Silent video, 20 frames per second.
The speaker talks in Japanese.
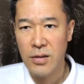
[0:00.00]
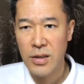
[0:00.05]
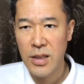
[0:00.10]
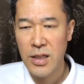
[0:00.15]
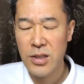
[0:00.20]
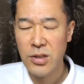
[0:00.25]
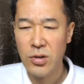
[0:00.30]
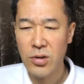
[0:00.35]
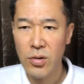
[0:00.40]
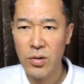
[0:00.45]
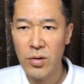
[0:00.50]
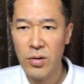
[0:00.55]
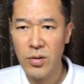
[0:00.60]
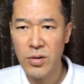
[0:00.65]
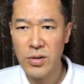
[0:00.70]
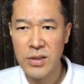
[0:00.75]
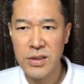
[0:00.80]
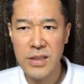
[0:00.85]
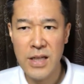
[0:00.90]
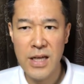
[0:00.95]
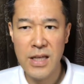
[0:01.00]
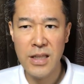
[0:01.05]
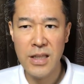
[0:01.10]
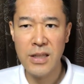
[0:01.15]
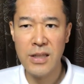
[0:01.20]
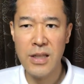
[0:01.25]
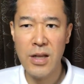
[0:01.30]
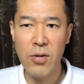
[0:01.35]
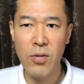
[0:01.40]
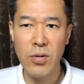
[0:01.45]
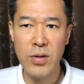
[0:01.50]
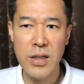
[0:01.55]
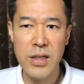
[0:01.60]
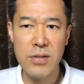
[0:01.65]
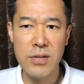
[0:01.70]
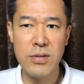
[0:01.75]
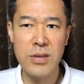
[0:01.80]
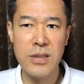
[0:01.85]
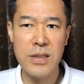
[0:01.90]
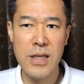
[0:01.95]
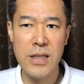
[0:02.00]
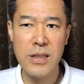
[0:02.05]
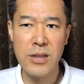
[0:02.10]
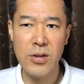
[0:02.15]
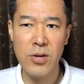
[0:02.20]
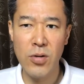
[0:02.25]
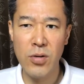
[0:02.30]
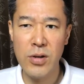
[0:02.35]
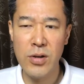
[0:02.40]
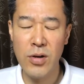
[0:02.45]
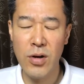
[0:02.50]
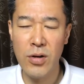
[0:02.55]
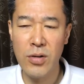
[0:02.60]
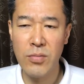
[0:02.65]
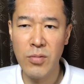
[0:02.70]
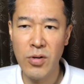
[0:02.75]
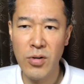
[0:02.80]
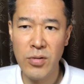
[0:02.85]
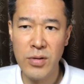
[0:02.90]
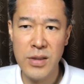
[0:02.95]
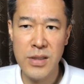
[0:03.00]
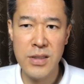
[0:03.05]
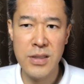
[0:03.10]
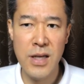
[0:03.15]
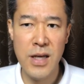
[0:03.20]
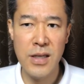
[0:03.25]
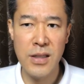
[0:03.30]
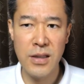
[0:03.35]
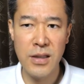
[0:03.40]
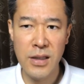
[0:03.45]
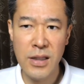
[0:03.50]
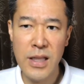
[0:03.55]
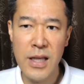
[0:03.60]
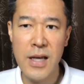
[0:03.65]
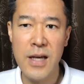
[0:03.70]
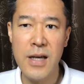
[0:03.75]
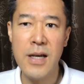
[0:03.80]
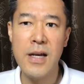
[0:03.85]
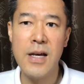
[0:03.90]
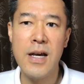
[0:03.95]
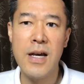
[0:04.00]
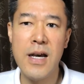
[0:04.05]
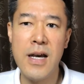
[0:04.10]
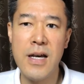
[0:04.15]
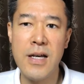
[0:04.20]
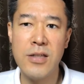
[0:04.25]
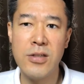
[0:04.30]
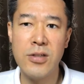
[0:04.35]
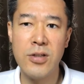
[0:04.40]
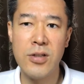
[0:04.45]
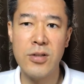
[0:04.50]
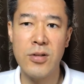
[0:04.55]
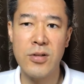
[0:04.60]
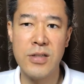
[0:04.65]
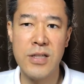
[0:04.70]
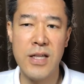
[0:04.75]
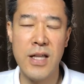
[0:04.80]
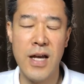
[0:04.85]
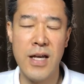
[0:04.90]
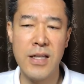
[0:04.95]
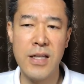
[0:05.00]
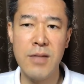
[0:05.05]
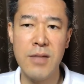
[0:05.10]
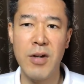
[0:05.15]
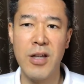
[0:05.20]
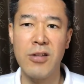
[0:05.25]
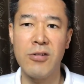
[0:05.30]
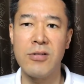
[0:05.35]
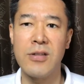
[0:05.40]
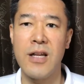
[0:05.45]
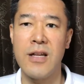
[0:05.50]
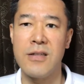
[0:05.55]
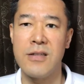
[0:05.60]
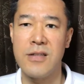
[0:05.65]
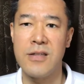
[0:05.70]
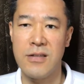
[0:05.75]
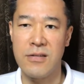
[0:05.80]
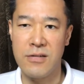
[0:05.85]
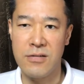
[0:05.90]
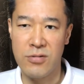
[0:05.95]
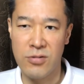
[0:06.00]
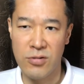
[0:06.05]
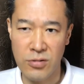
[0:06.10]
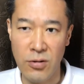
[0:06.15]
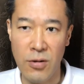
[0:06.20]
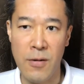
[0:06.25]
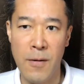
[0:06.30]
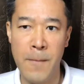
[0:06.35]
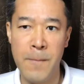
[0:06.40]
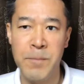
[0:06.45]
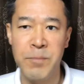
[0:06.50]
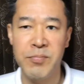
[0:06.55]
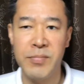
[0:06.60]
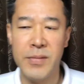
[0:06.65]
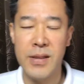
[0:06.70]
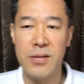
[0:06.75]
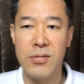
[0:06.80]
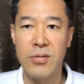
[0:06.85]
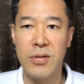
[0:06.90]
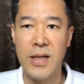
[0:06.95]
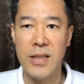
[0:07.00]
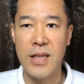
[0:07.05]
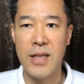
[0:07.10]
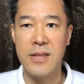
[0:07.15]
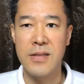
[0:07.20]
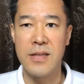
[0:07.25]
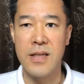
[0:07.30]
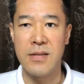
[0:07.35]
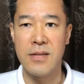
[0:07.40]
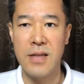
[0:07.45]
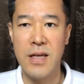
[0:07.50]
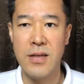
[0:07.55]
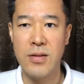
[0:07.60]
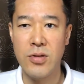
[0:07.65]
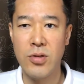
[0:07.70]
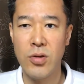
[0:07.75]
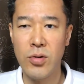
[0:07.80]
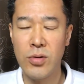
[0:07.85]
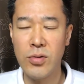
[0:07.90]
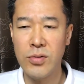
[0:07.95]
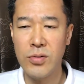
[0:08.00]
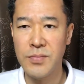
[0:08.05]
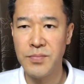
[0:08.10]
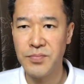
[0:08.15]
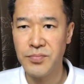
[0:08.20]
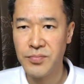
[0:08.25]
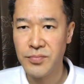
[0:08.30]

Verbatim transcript: でそうしていって大きくしていってより良いものにしていって、え次の世代にバトンタッチするという形ですね。そういう